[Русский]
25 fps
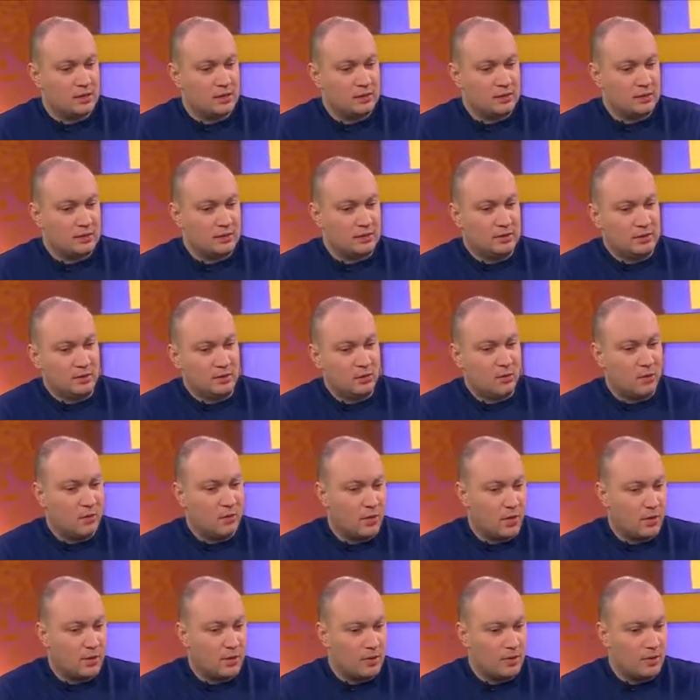э, в
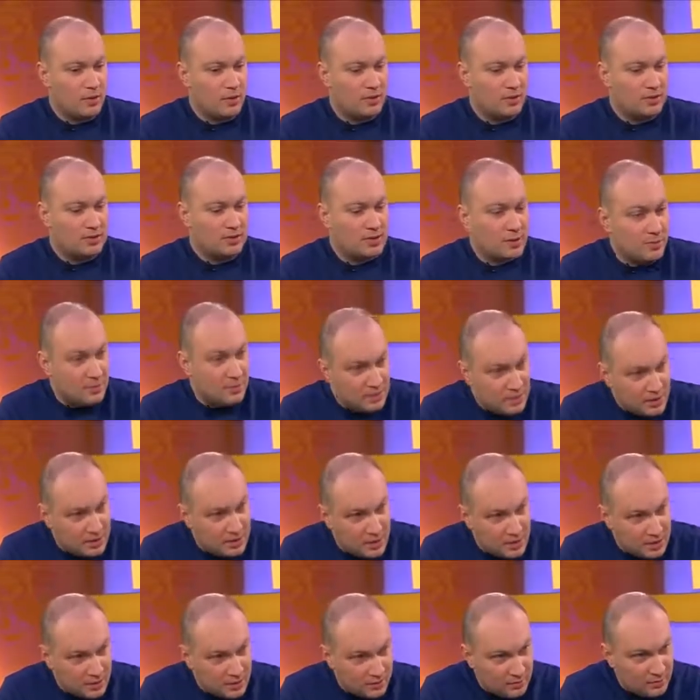таком
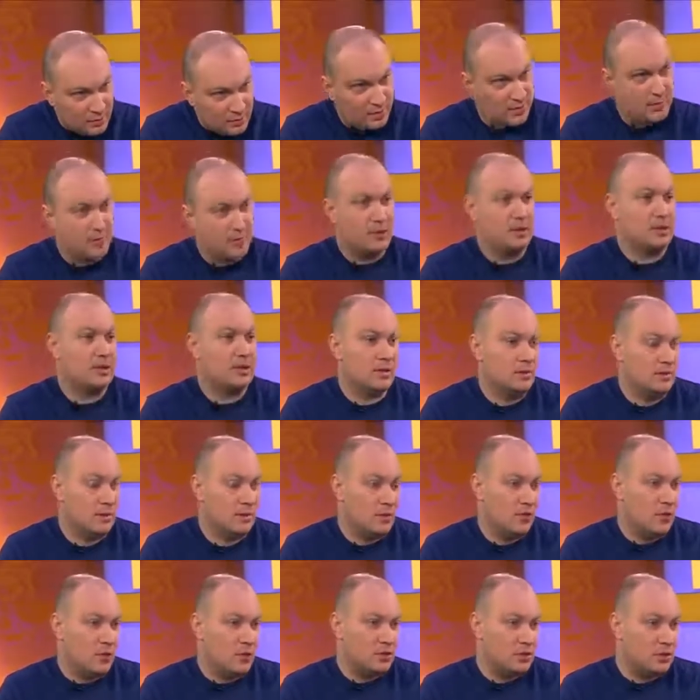сомнительном
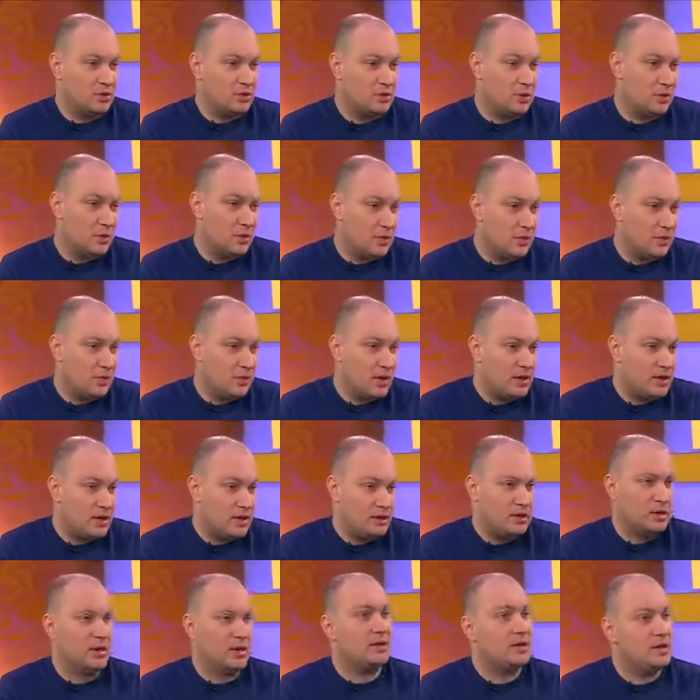правовом статусе пребывать,
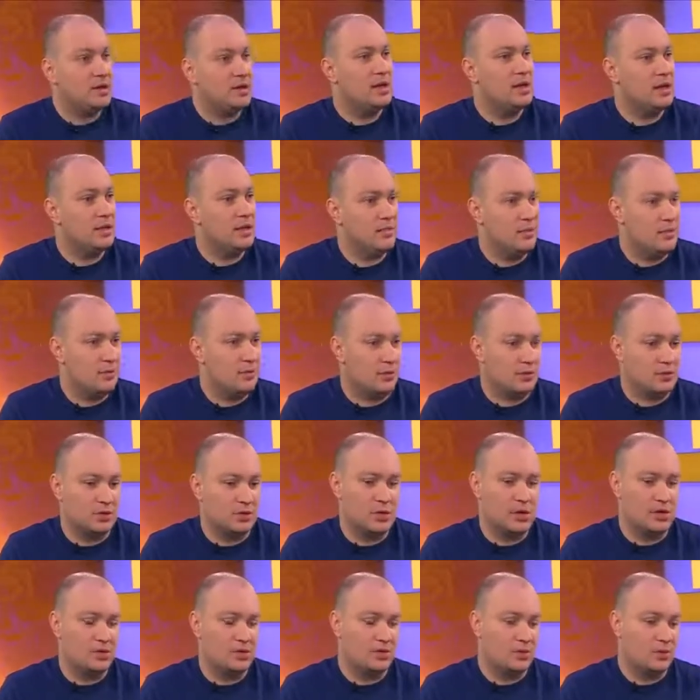это отдельный вопрос.
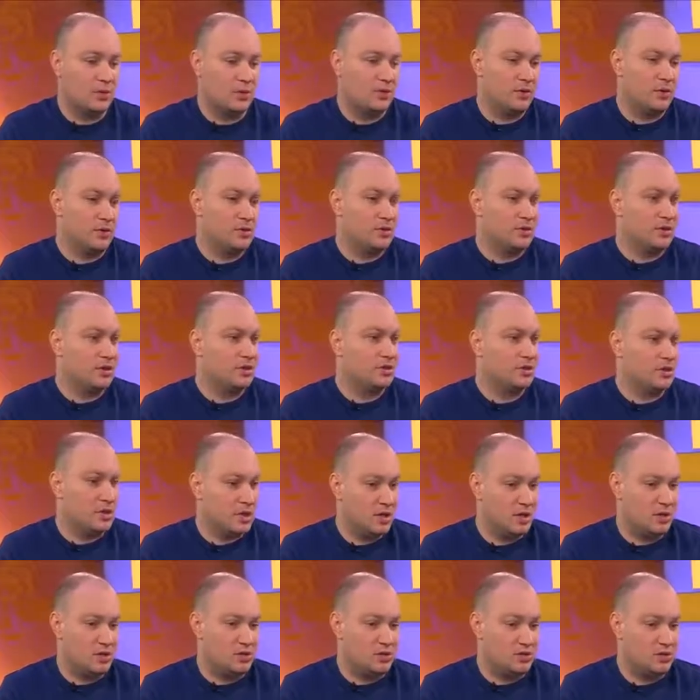Я о нем говорить сейчас не
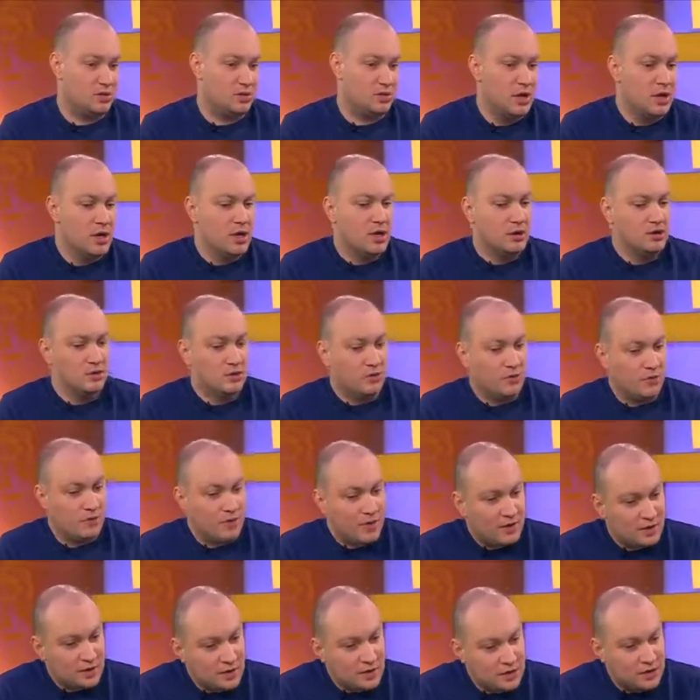хочу. Но
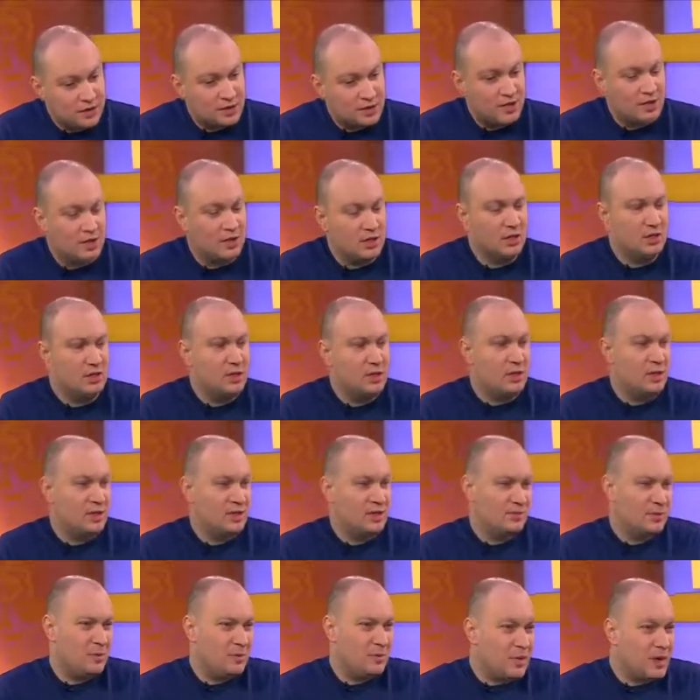фактически
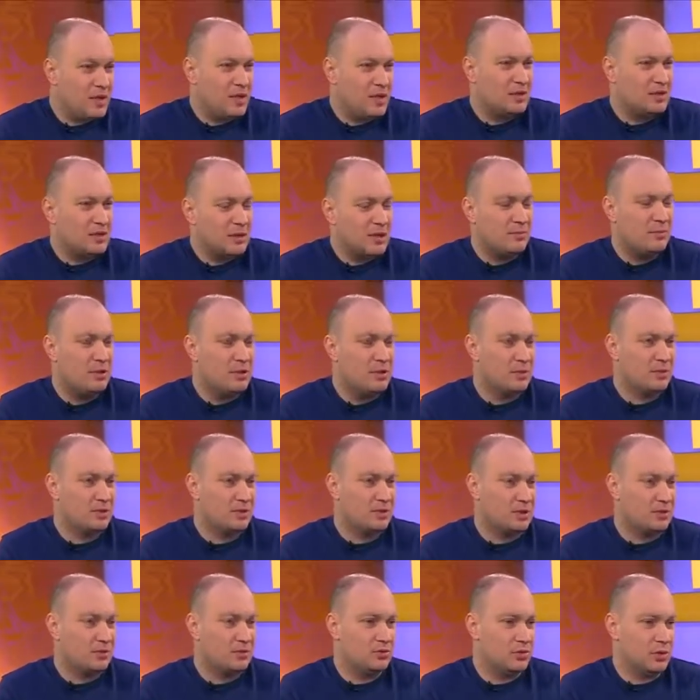эти предприятия так были под
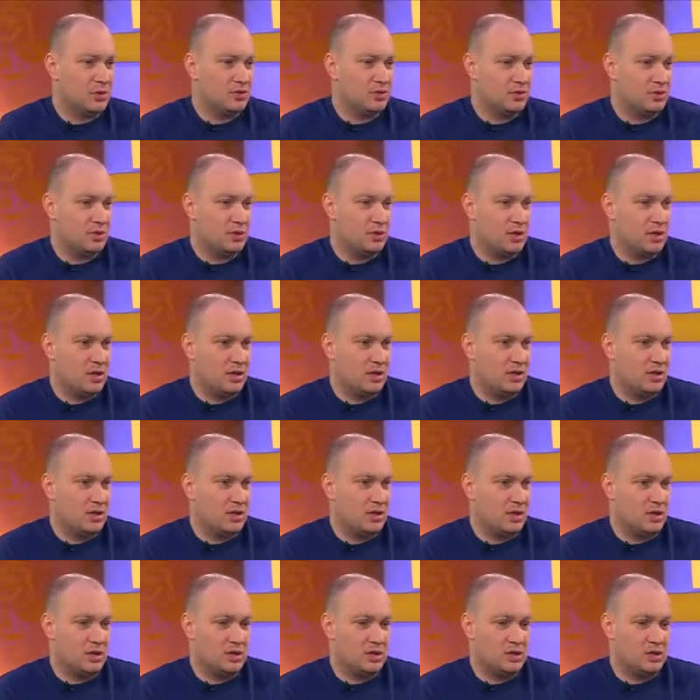контролем ДНР, ДНР.